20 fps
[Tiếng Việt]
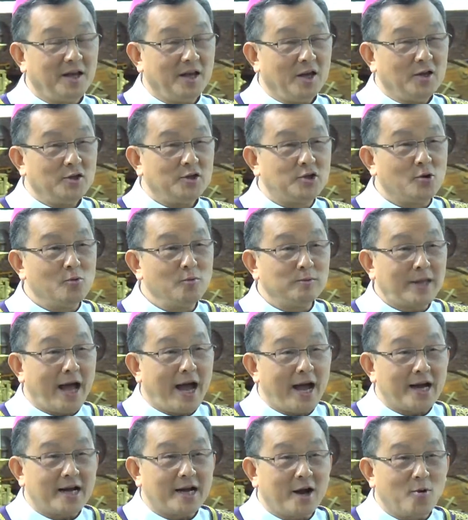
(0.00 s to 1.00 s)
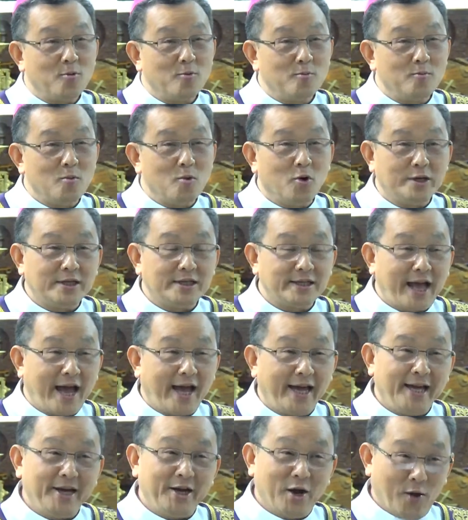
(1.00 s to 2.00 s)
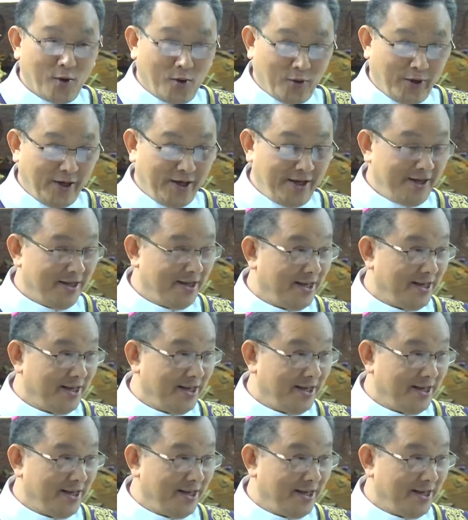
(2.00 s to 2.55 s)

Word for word: chúng ta không muốn thay đổi